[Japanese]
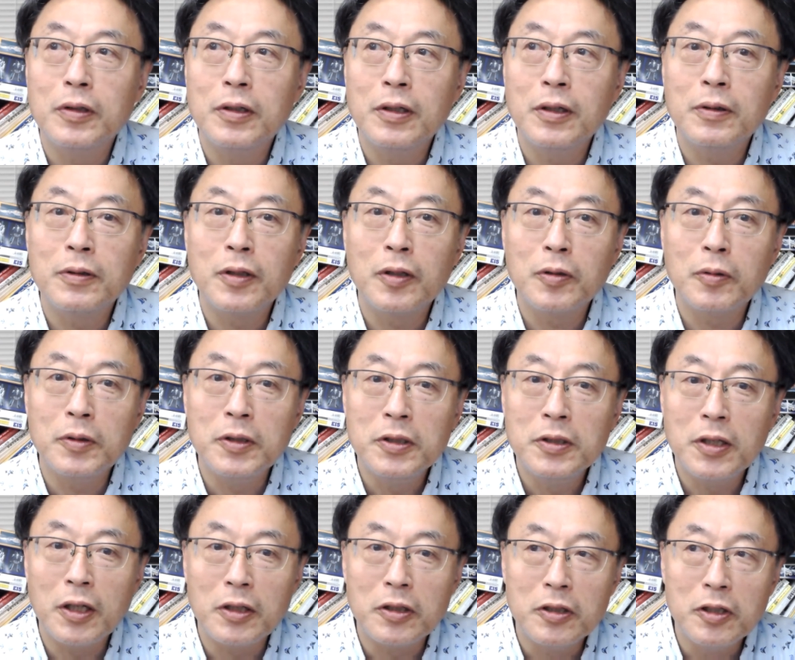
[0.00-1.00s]
例えば e a s
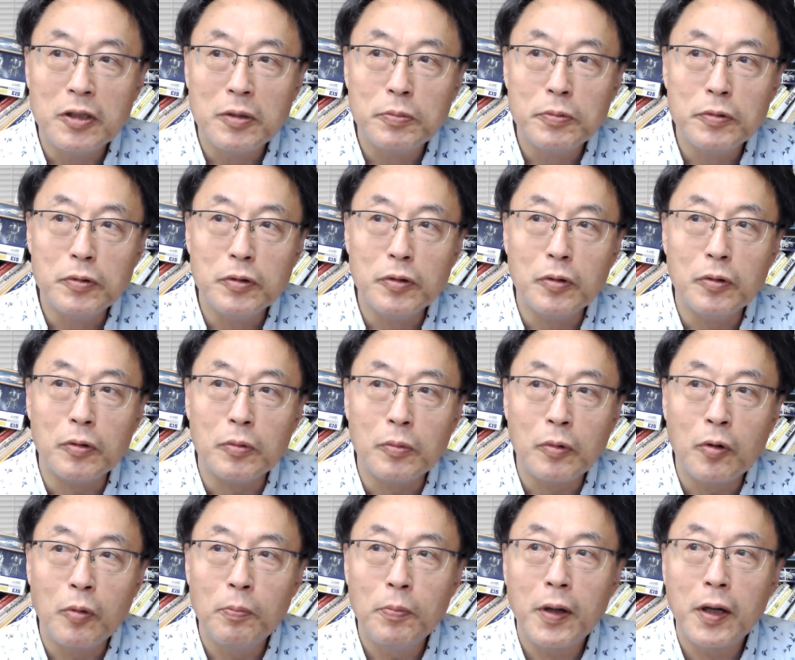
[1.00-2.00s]
y a s w i s p の
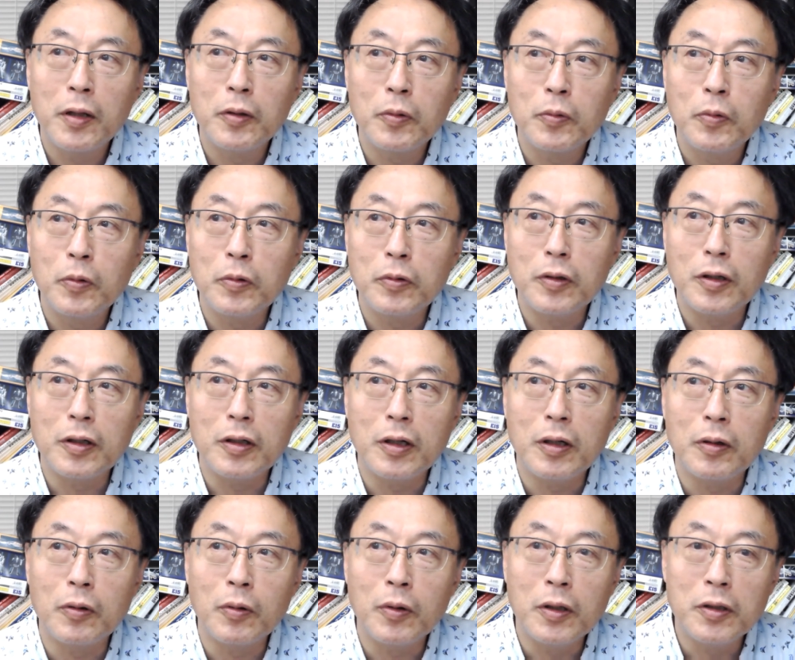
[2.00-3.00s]
コンパイルのコードなんかを
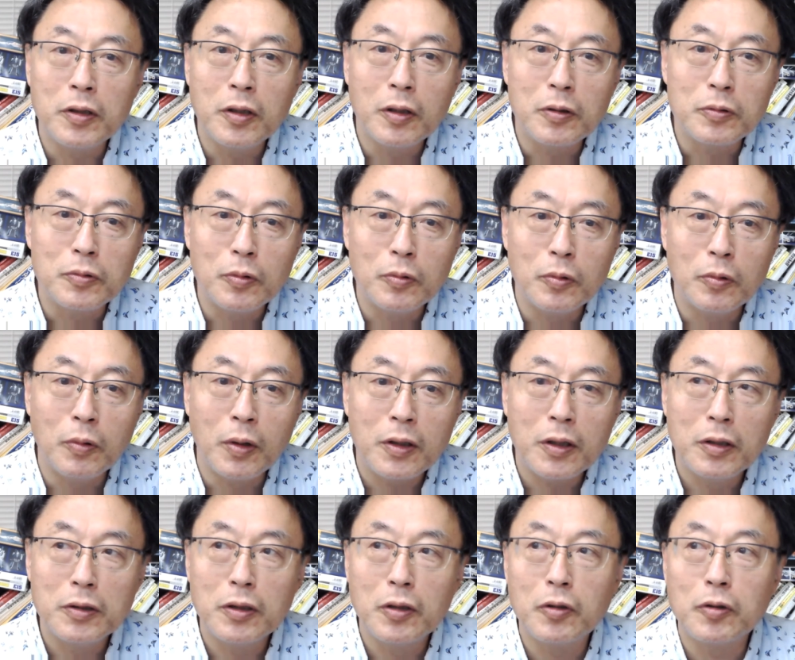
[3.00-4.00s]
ご覧いただくとお分か
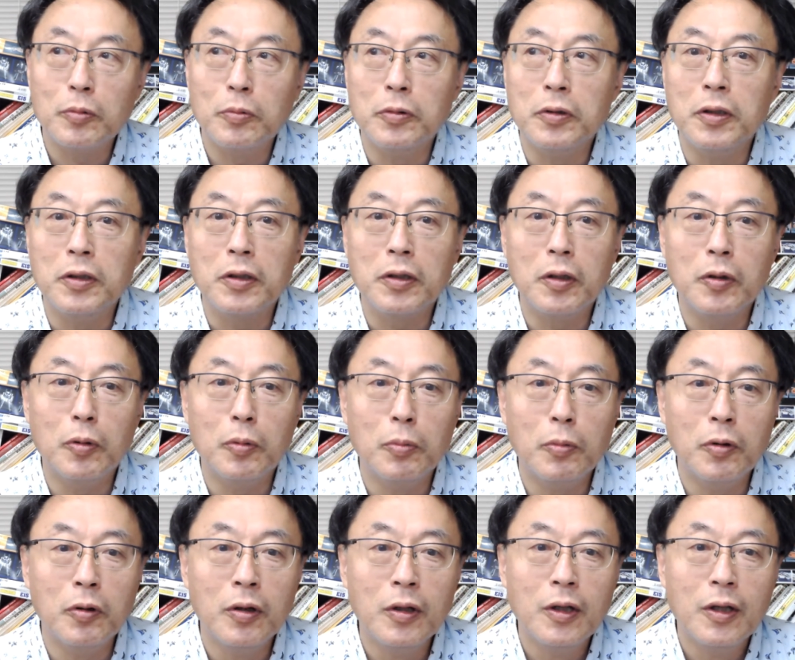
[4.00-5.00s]
りになると思うんですけども、